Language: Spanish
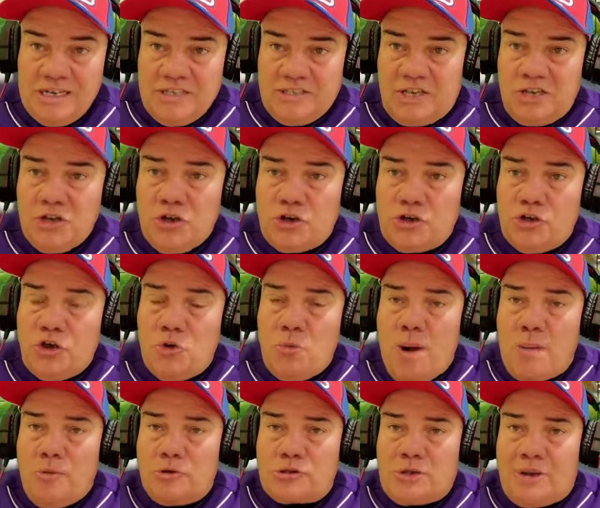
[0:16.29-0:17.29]
Señores, hoy
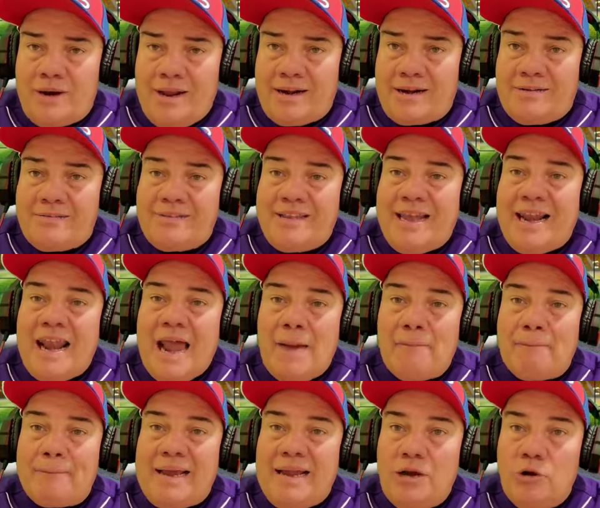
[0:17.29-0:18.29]
vamos a hablar de
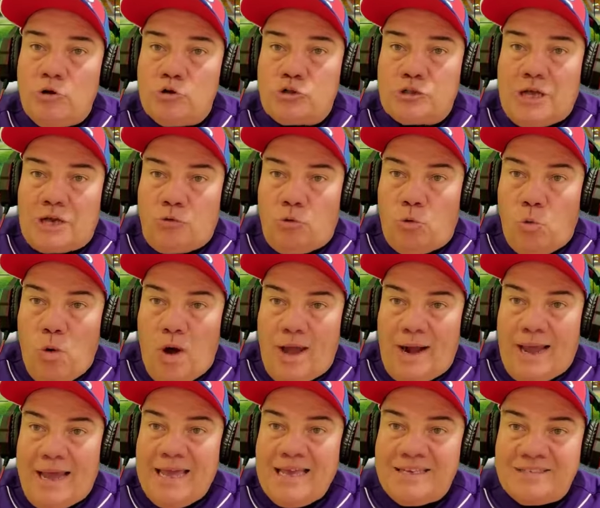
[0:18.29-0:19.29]
la pelota
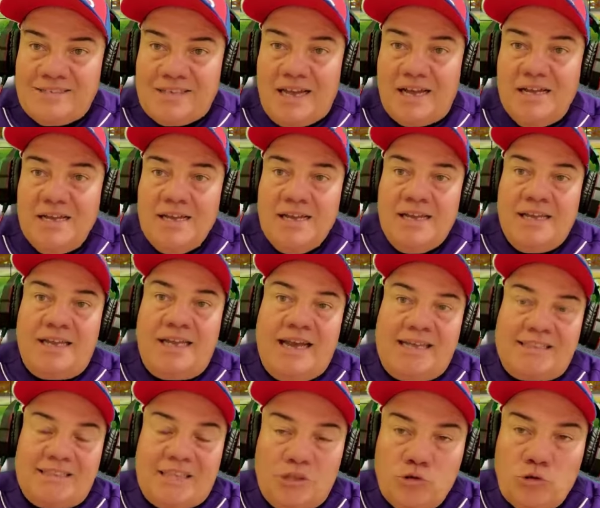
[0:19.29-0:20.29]
cubana, esa
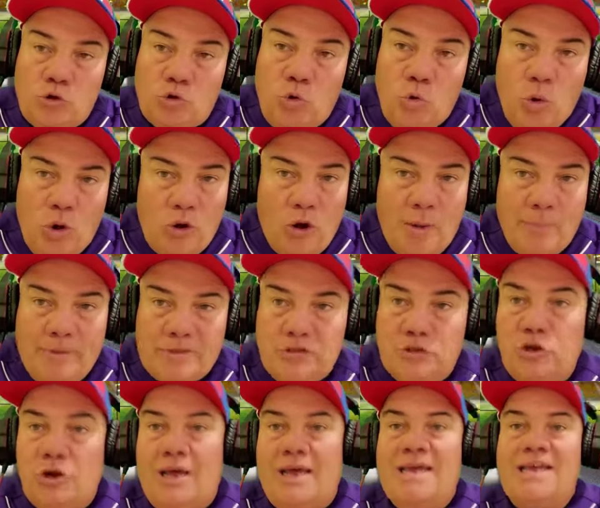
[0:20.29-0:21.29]
que a tantos cubanos
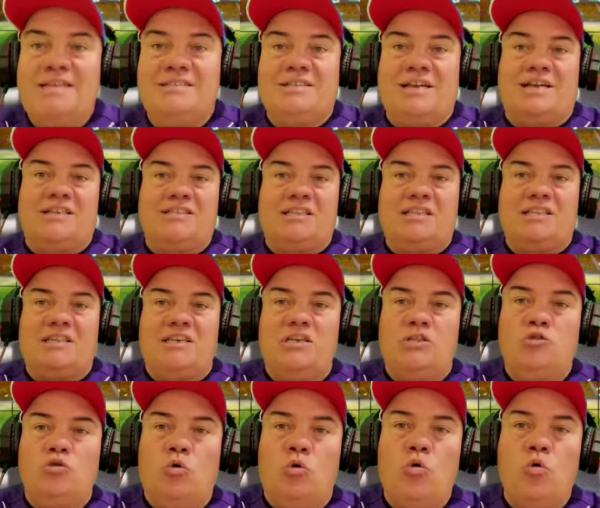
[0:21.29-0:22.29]
apasiona, esa que está
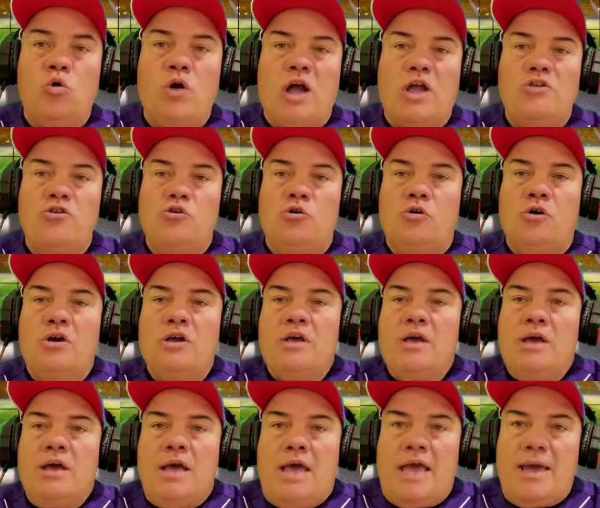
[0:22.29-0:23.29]
teniendo un año
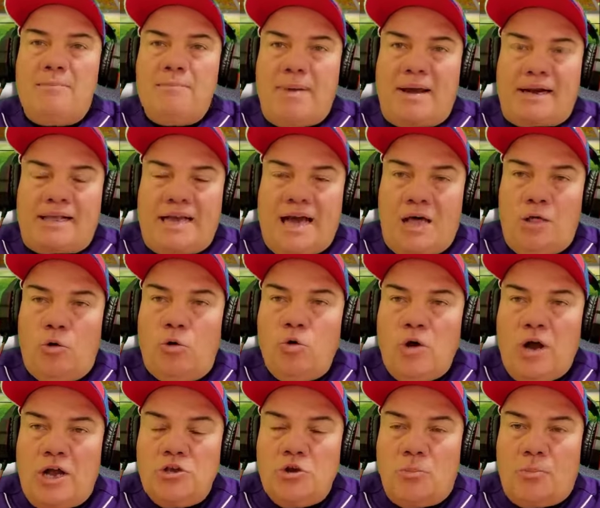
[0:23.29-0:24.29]
enmarcado,
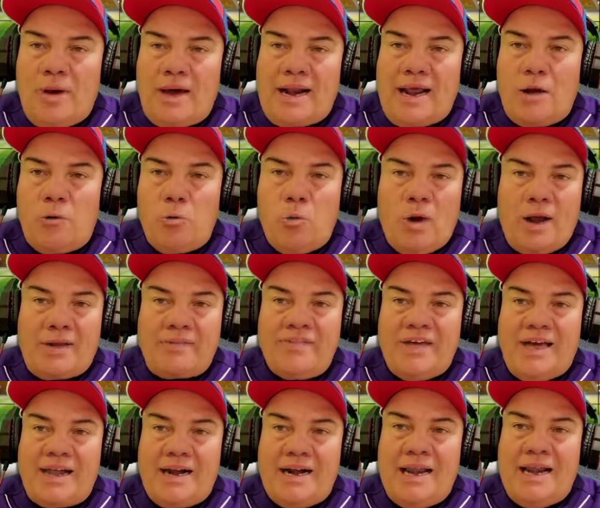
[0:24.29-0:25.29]
un año para
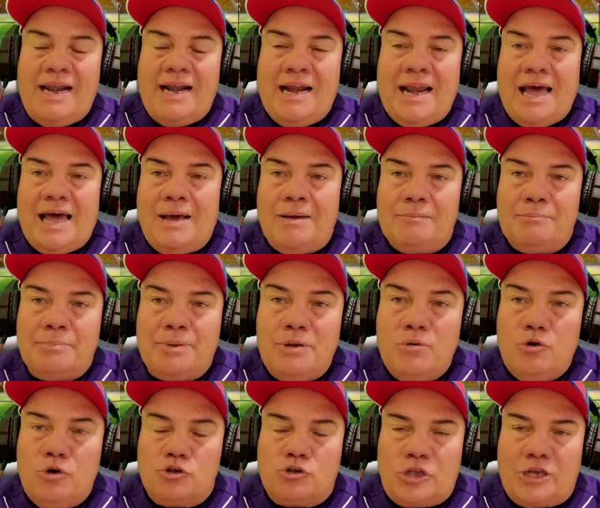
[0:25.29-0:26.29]
guardar en la
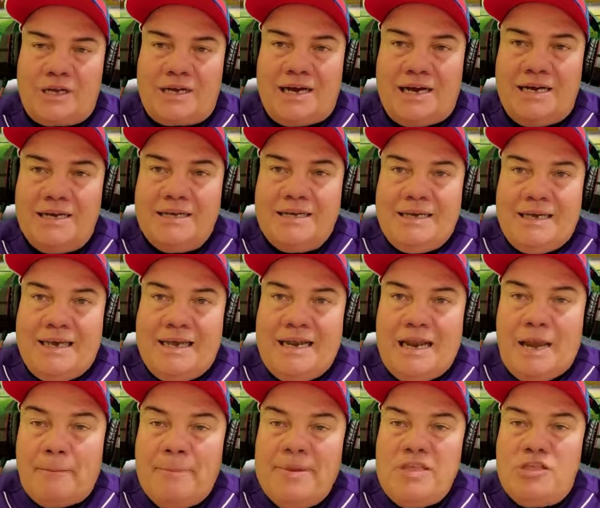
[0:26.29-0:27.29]
biblioteca,
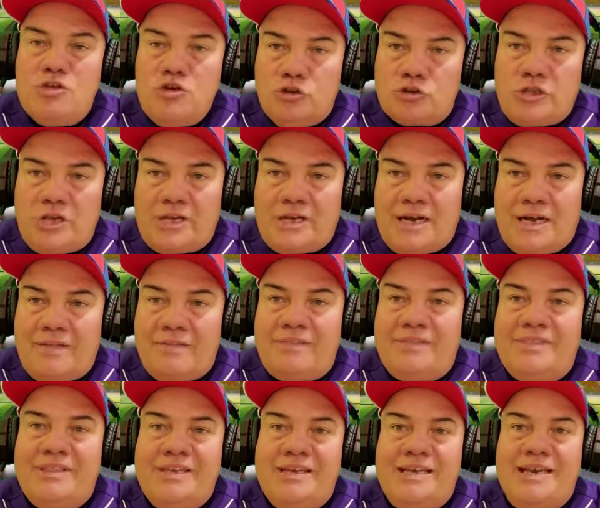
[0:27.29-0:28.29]
en la biblioteca
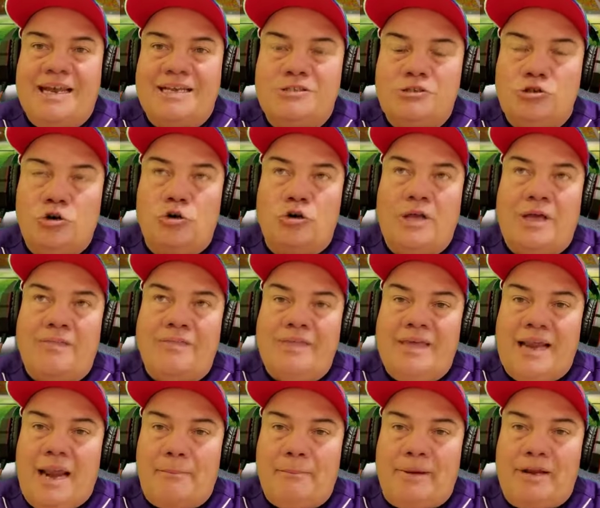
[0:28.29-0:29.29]
de la historia
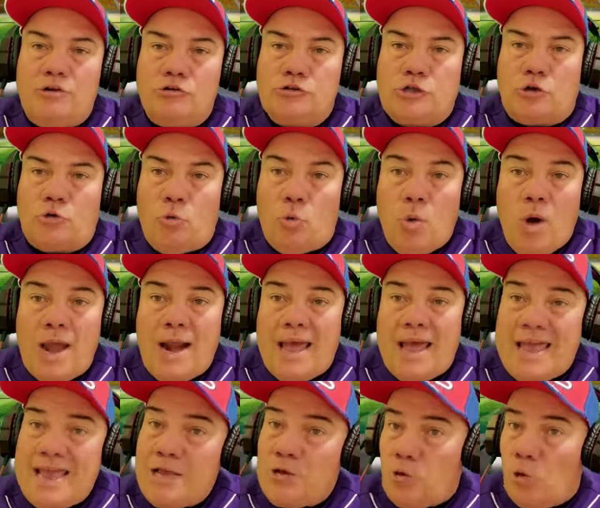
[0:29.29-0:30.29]
de la pelota
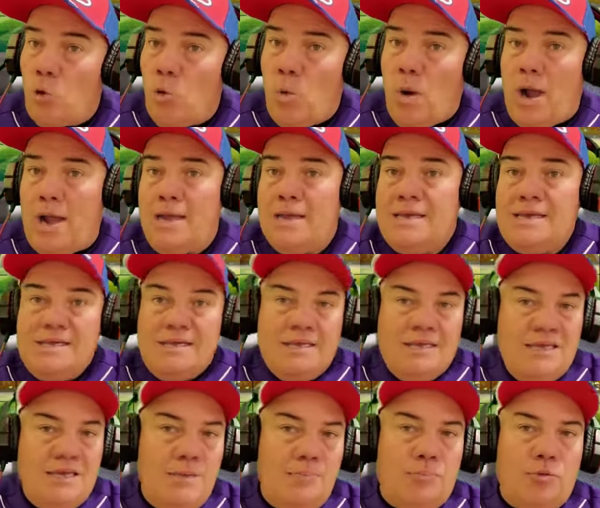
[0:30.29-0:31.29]
cubana en Cuba
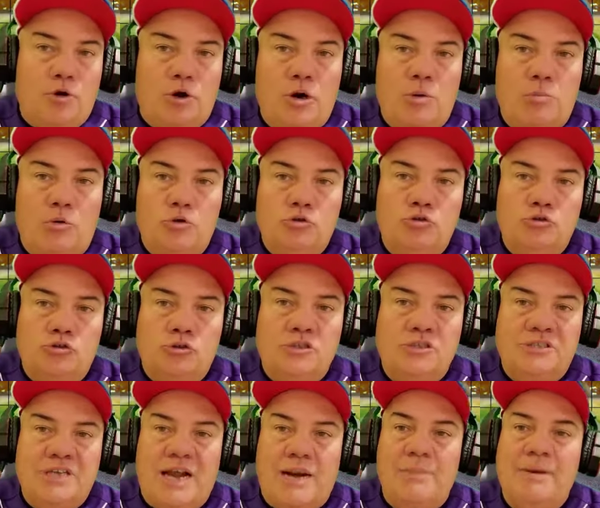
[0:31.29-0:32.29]
y por el mundo.
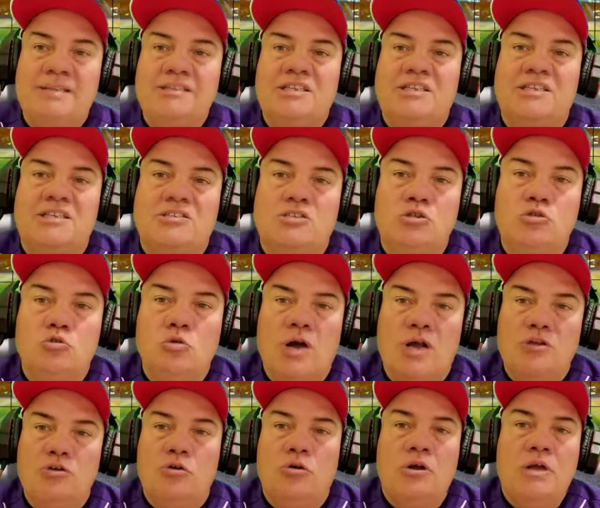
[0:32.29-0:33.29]
Sinceramente está siendo un
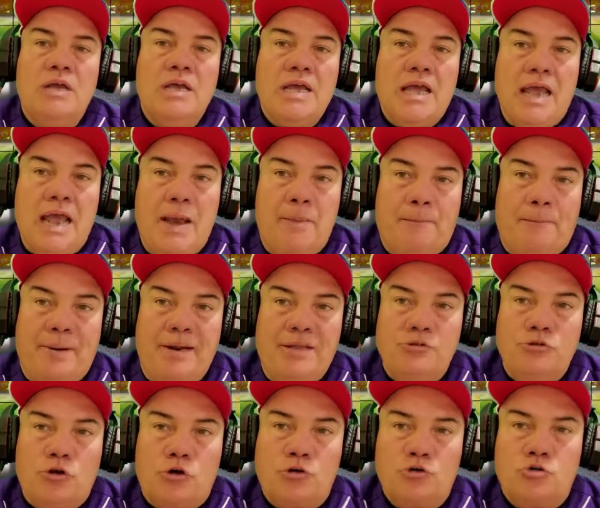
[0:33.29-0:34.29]
año
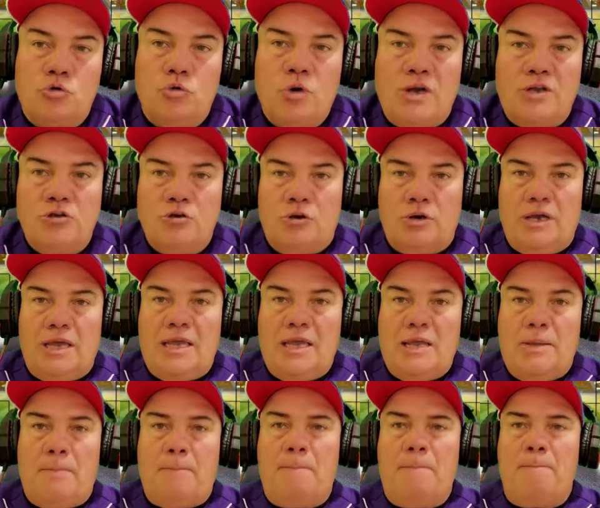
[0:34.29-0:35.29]
esplendoroso, un año
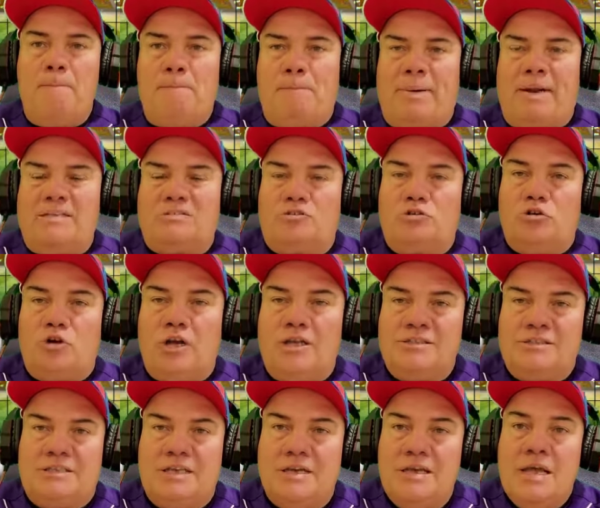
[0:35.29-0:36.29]

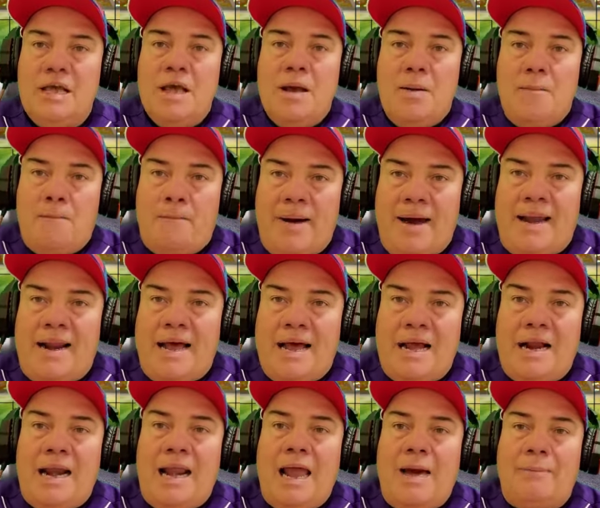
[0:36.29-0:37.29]
impresionante
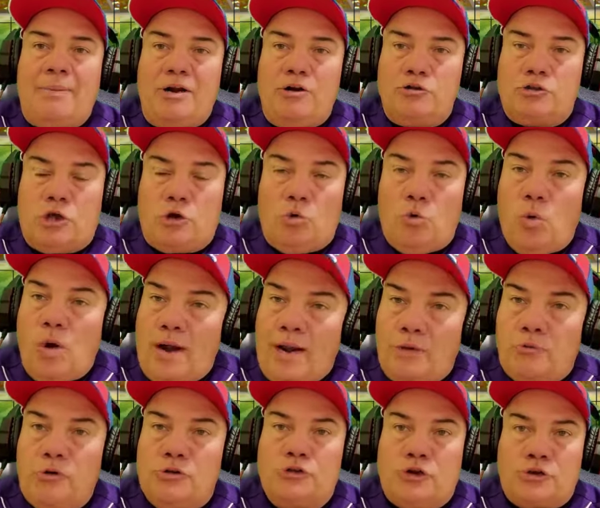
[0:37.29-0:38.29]
para la pelota
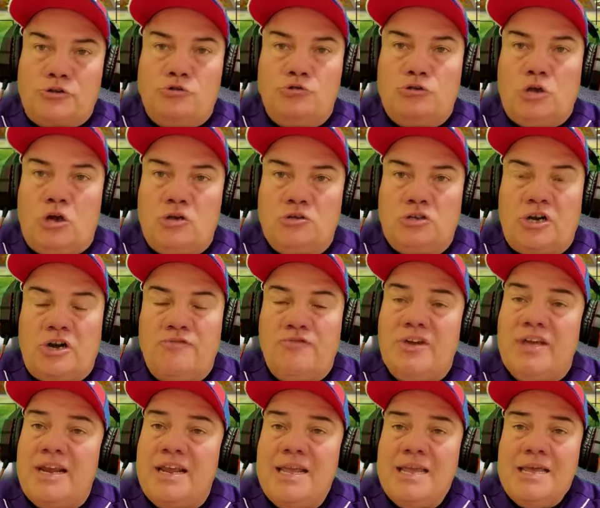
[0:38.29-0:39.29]
cubana en cuanto a resultados se
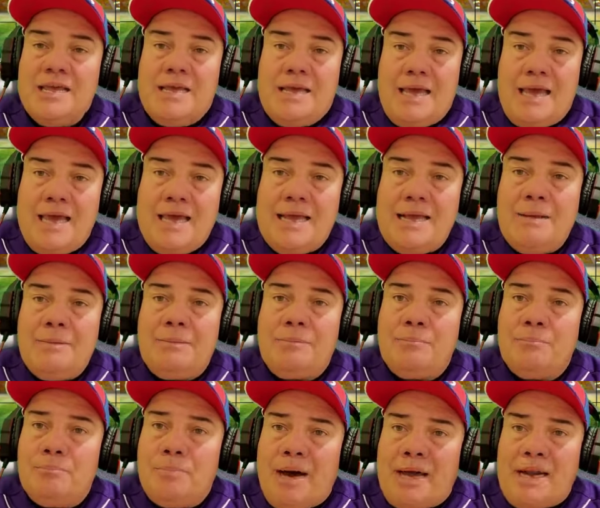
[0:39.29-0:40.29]
refiere
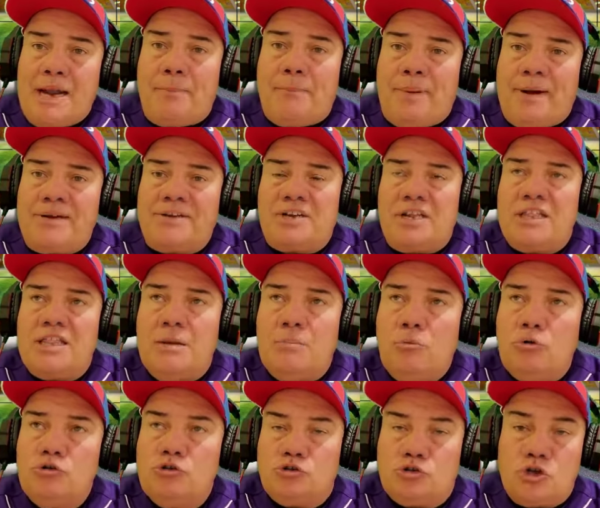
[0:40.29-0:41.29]
en varias partes del
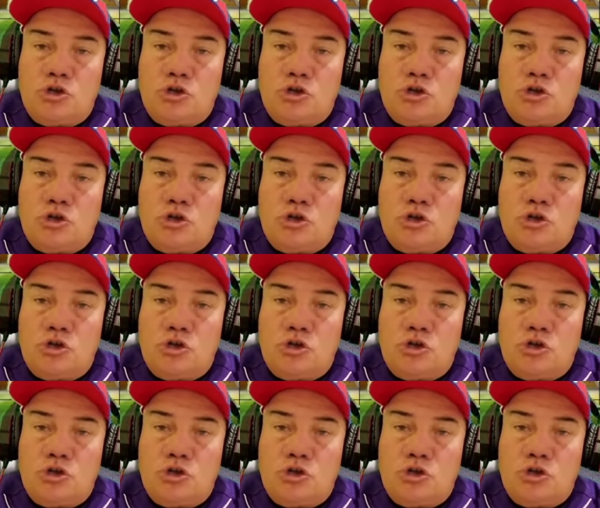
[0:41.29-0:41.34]
mundo.